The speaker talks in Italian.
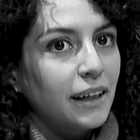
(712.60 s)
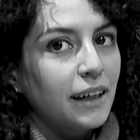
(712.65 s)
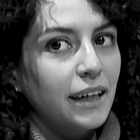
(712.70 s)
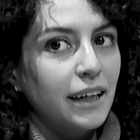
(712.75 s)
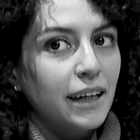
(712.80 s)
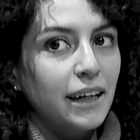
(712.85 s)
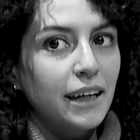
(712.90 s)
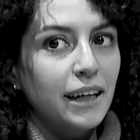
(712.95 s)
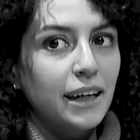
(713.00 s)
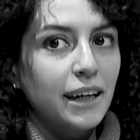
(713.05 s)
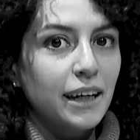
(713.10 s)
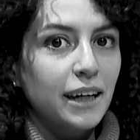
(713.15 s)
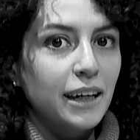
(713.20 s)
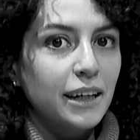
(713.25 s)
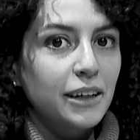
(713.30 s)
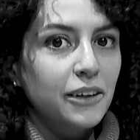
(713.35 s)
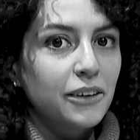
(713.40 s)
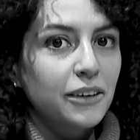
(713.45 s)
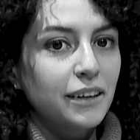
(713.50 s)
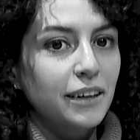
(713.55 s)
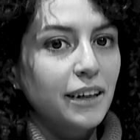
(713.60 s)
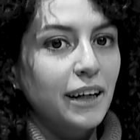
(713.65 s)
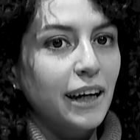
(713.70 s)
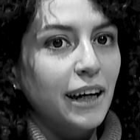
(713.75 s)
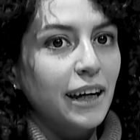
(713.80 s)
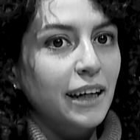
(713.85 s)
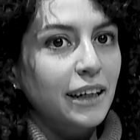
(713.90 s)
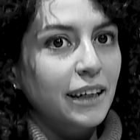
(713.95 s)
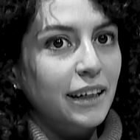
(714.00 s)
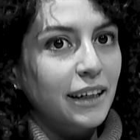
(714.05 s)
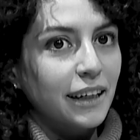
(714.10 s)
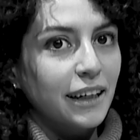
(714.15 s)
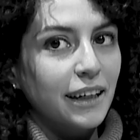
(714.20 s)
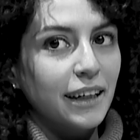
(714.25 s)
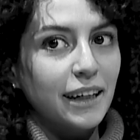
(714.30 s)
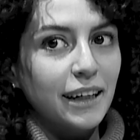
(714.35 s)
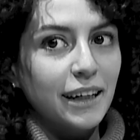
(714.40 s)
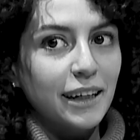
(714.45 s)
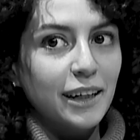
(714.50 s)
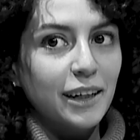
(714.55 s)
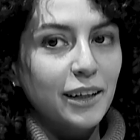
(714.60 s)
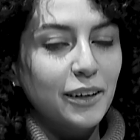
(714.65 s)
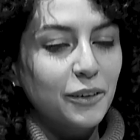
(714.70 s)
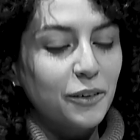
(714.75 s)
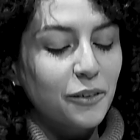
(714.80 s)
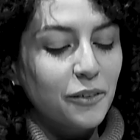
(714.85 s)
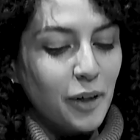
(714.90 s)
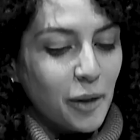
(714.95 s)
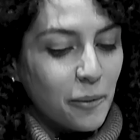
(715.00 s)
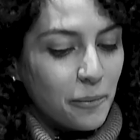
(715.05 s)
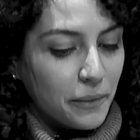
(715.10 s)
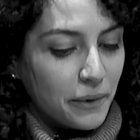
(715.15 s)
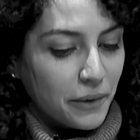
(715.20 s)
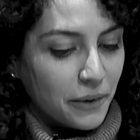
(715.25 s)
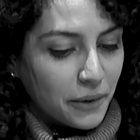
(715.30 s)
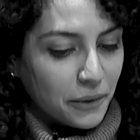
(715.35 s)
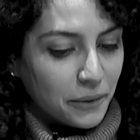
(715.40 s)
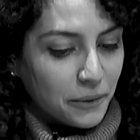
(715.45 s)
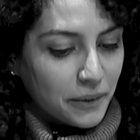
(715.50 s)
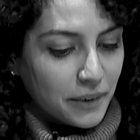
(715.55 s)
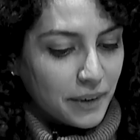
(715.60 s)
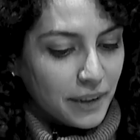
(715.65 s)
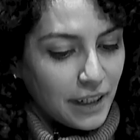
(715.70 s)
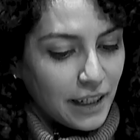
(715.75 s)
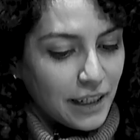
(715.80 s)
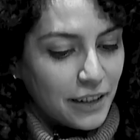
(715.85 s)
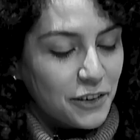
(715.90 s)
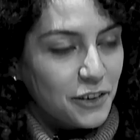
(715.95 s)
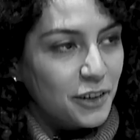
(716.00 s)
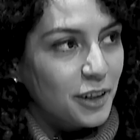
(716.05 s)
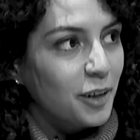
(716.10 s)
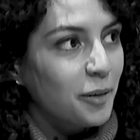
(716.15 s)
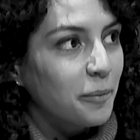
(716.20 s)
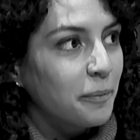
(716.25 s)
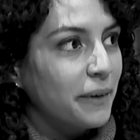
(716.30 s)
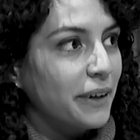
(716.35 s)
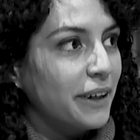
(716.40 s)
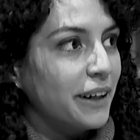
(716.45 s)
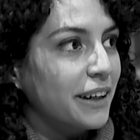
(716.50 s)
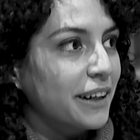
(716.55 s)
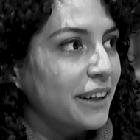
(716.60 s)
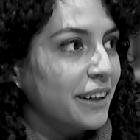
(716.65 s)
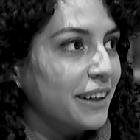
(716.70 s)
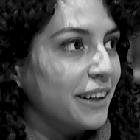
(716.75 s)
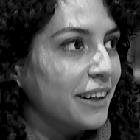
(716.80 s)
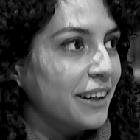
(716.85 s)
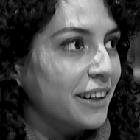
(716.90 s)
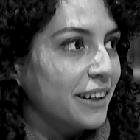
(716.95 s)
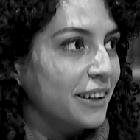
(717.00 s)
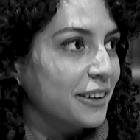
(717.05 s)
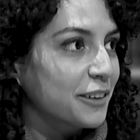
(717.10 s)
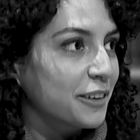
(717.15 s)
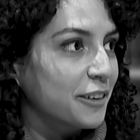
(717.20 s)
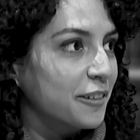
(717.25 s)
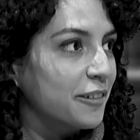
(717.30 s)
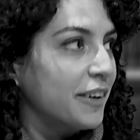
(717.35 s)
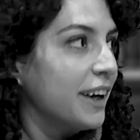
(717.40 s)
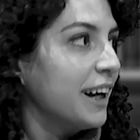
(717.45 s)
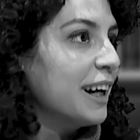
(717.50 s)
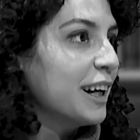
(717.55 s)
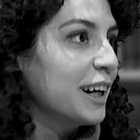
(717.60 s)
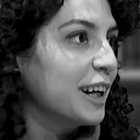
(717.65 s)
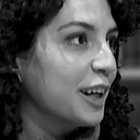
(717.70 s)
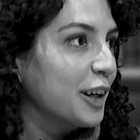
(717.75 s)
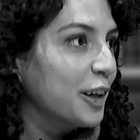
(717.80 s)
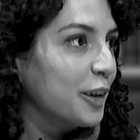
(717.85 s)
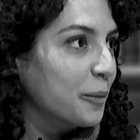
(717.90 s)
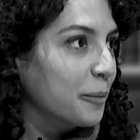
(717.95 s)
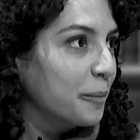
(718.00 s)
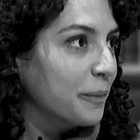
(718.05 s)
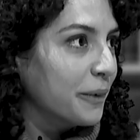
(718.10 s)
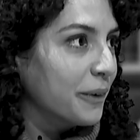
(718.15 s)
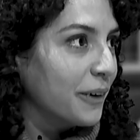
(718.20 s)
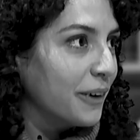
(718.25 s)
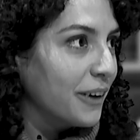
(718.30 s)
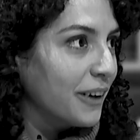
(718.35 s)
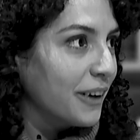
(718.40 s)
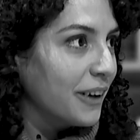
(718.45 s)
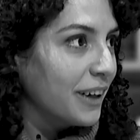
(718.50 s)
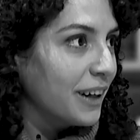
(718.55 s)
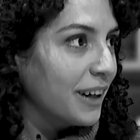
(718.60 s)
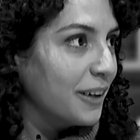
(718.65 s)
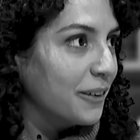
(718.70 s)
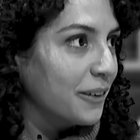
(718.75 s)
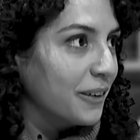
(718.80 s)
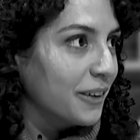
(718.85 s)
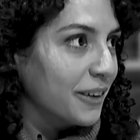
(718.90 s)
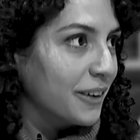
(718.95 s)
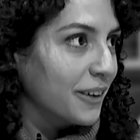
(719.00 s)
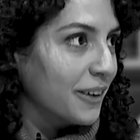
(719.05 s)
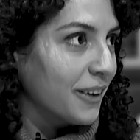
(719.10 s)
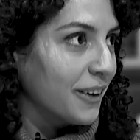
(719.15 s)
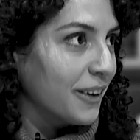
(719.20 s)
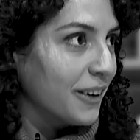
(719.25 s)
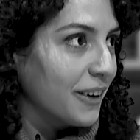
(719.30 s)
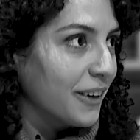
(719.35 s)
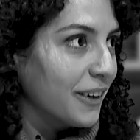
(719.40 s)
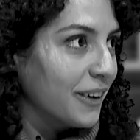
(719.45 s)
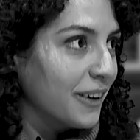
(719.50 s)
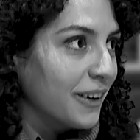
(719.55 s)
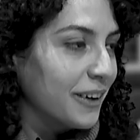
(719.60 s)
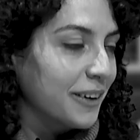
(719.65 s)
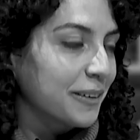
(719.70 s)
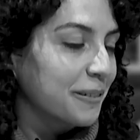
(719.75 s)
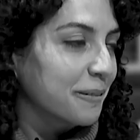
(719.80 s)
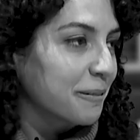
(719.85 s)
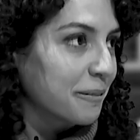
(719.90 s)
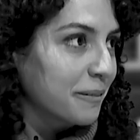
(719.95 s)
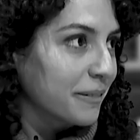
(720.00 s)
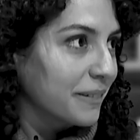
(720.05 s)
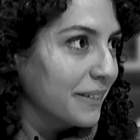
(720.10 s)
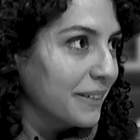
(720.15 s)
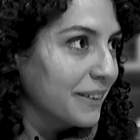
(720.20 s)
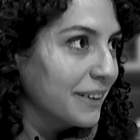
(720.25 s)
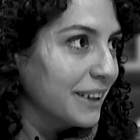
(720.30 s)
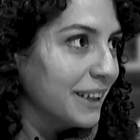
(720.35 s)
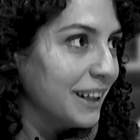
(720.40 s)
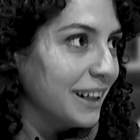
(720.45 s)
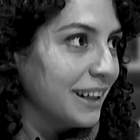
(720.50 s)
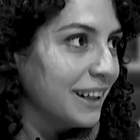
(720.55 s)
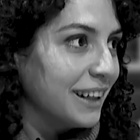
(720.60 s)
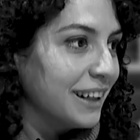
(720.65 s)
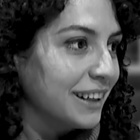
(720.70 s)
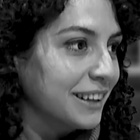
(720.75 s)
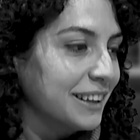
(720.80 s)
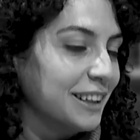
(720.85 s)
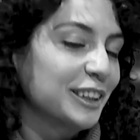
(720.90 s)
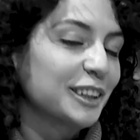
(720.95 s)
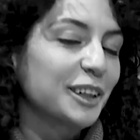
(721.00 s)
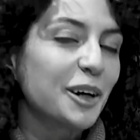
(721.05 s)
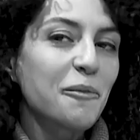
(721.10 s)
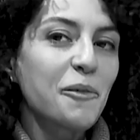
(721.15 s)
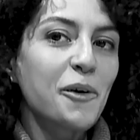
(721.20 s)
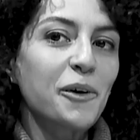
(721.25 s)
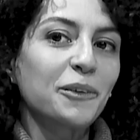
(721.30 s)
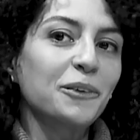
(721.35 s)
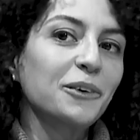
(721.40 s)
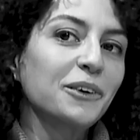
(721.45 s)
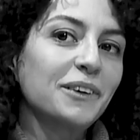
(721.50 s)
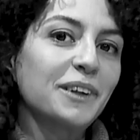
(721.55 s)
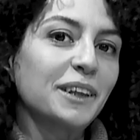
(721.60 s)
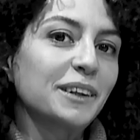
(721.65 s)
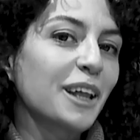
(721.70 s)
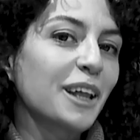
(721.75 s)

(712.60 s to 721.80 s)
Eh, io direi che dovrebbero tutti leggerlo per ritrovare un po' la loro diciamo non